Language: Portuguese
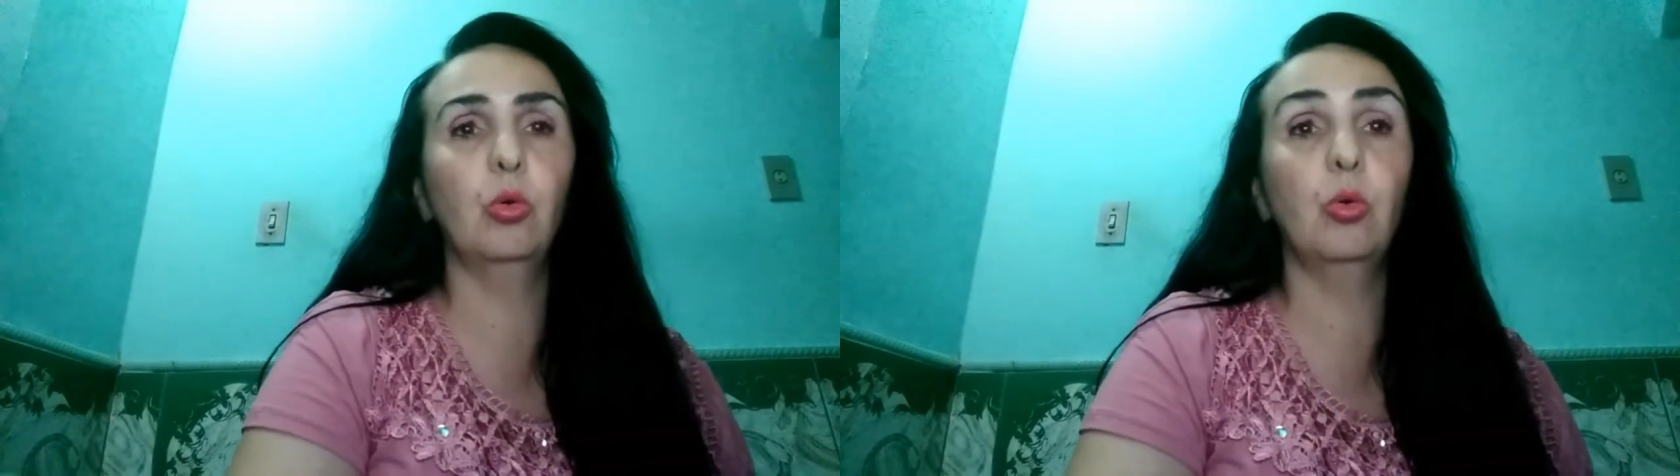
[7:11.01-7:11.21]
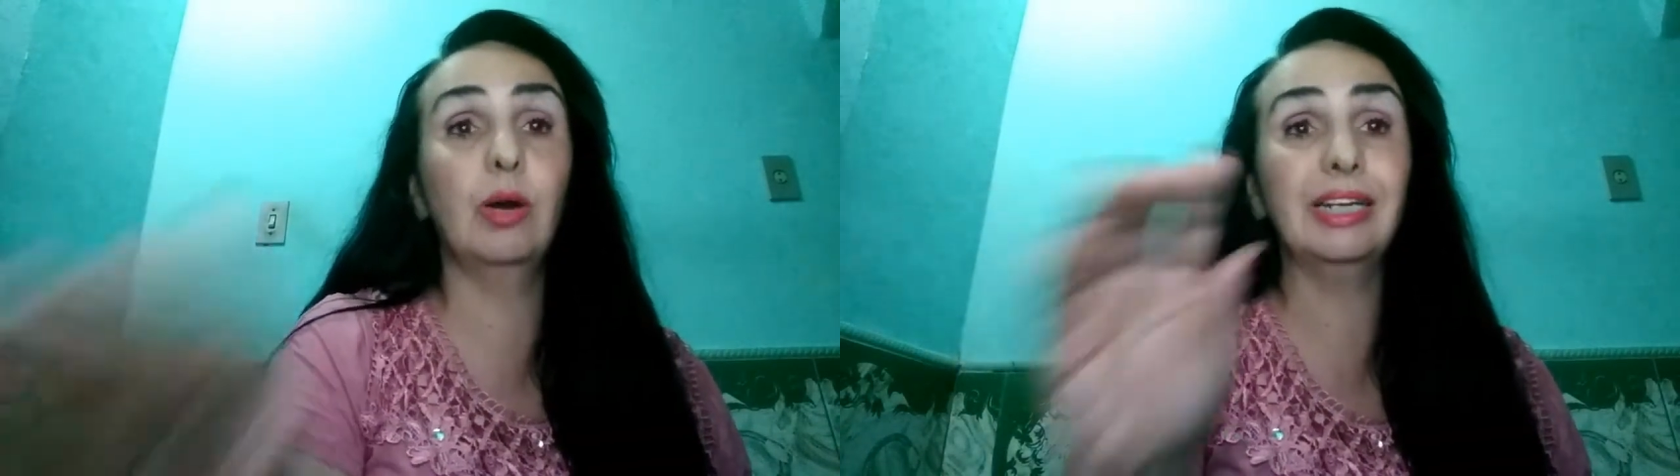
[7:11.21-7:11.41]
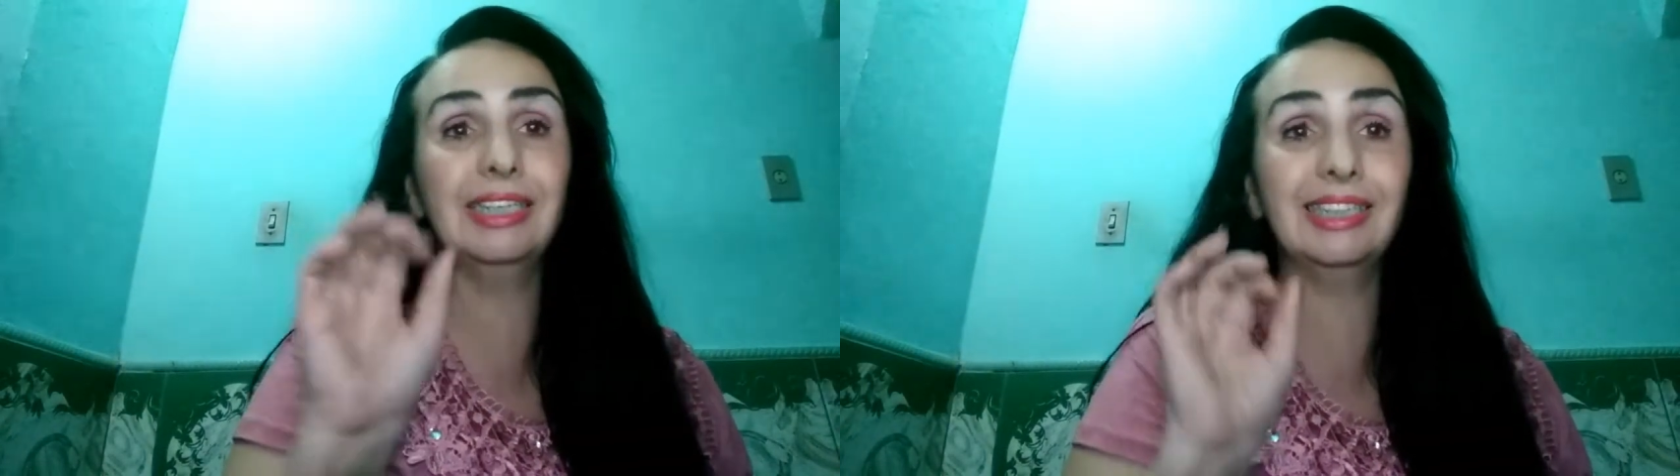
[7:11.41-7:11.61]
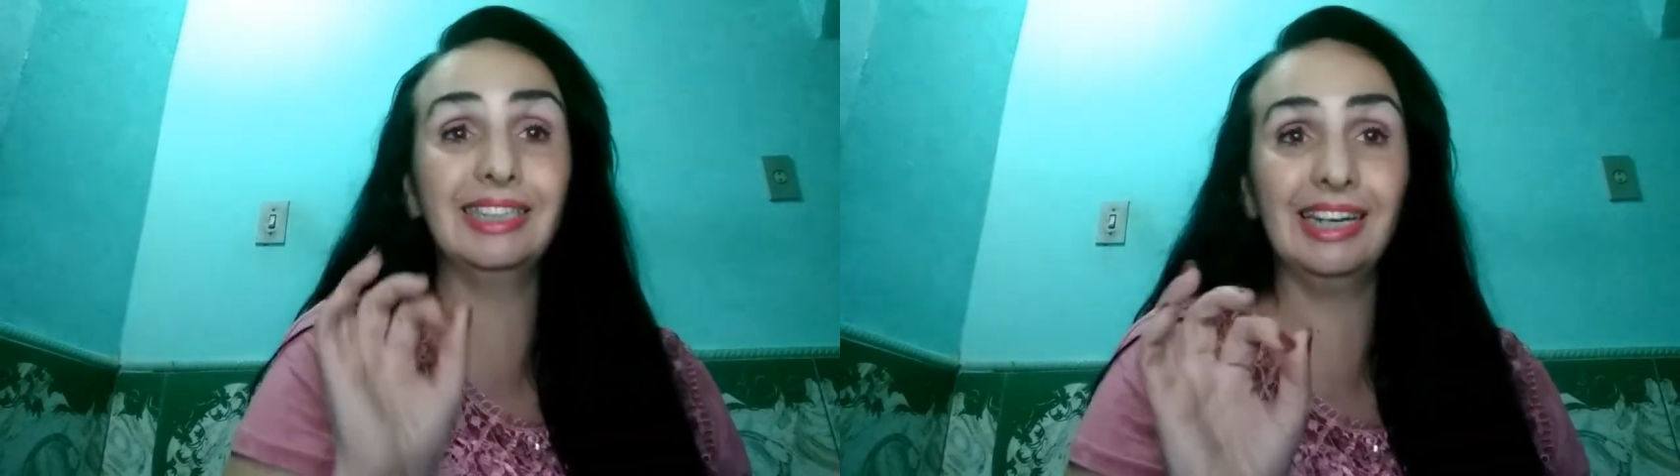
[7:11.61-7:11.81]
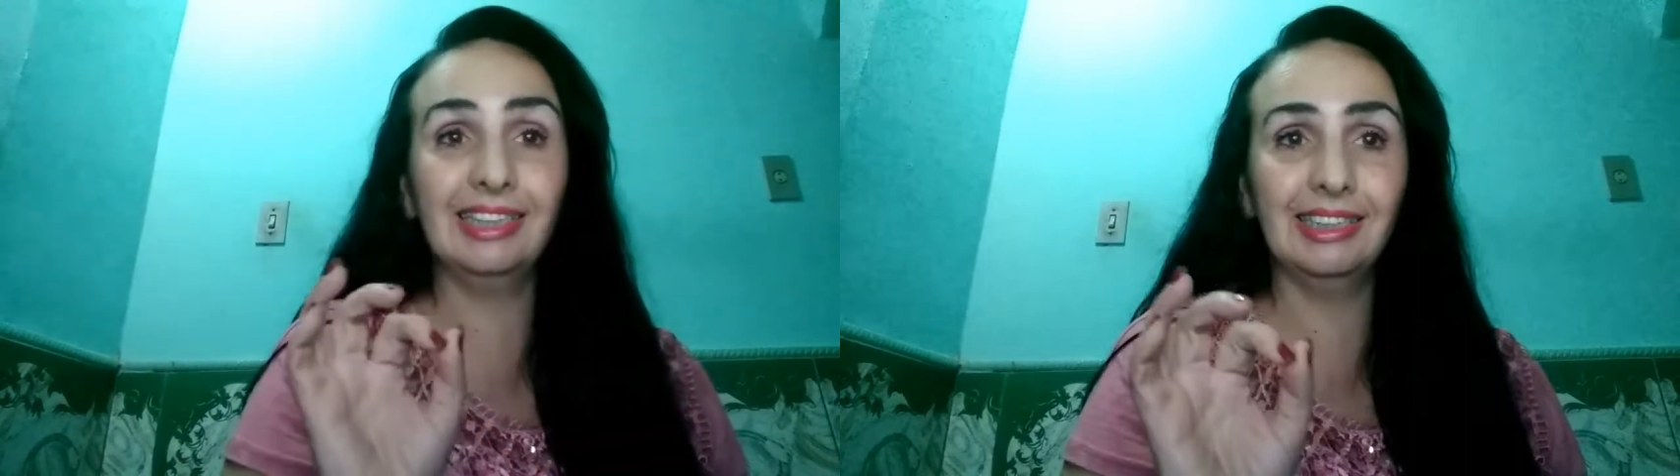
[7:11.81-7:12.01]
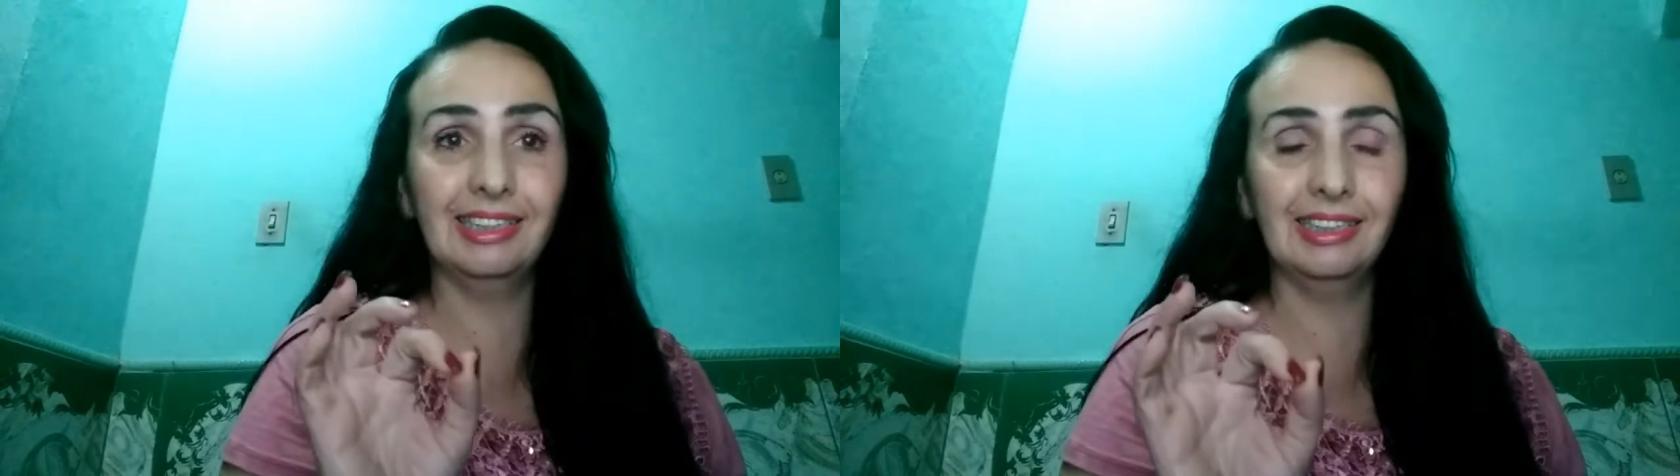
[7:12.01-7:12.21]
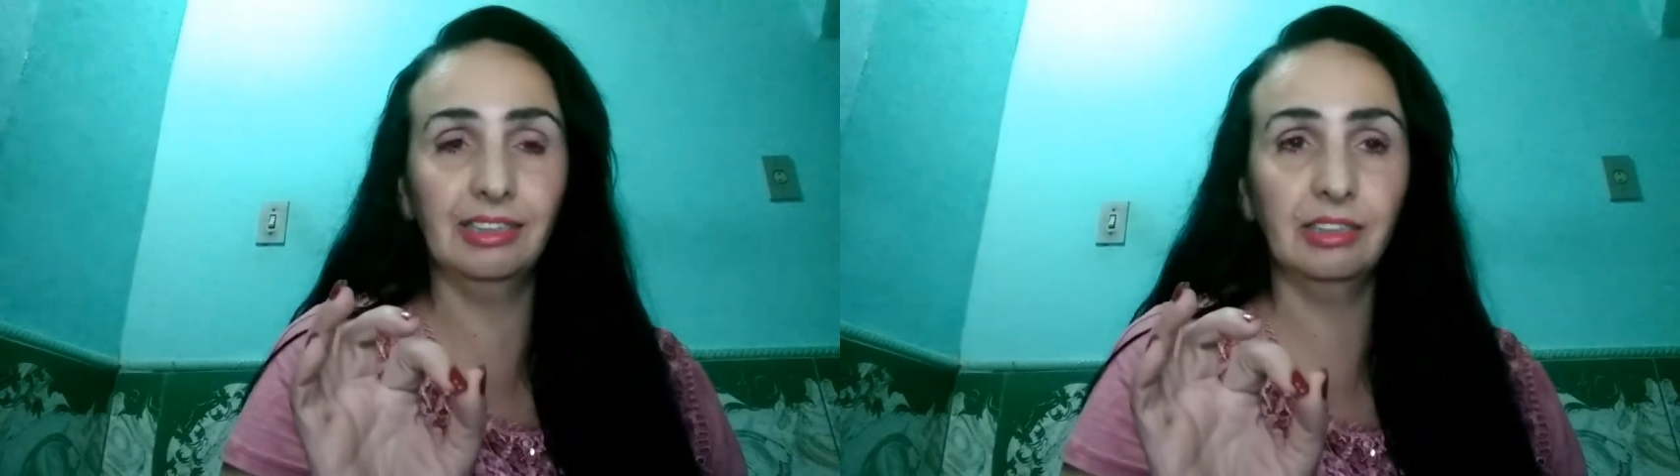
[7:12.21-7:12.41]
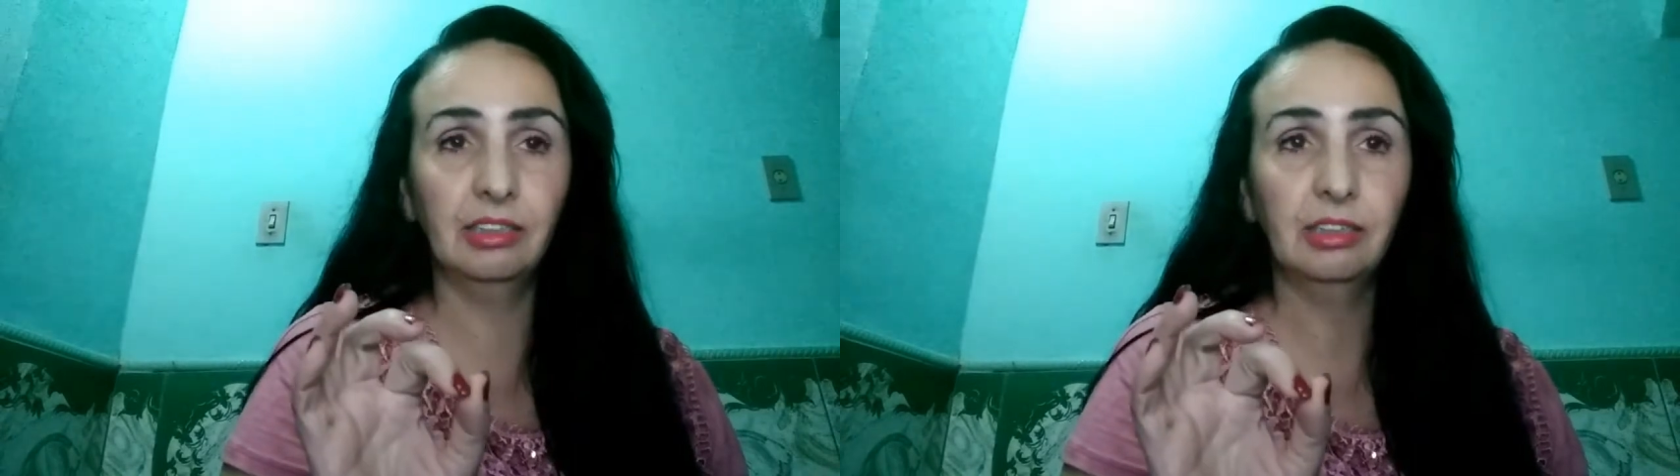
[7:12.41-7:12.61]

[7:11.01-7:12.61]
Google AdSense.